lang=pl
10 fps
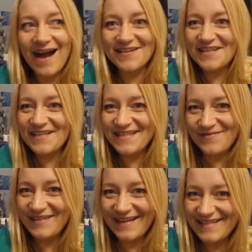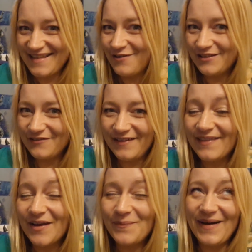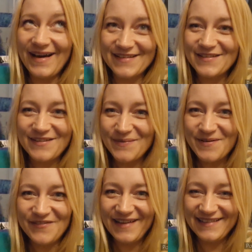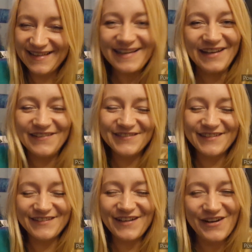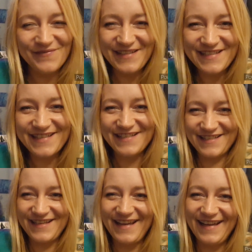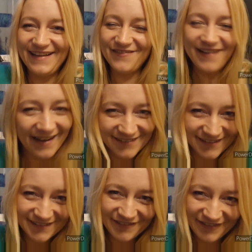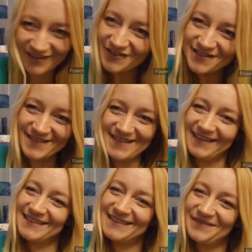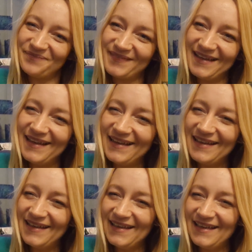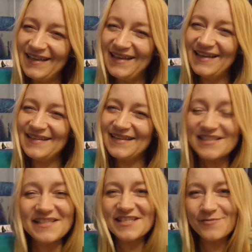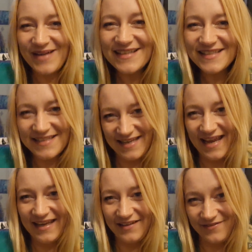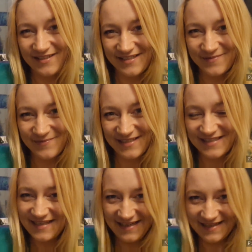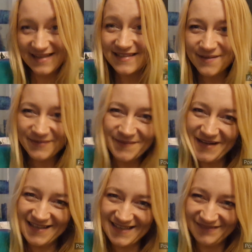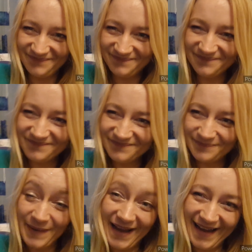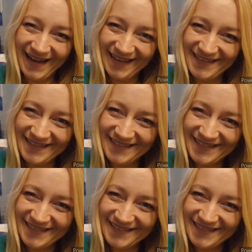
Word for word: a że jestem teraz naładowana bardzo dobrą energią, no to myślę, że warto to wykorzystać. Także trzymajcie się i widzimy się następnym razem. Pa!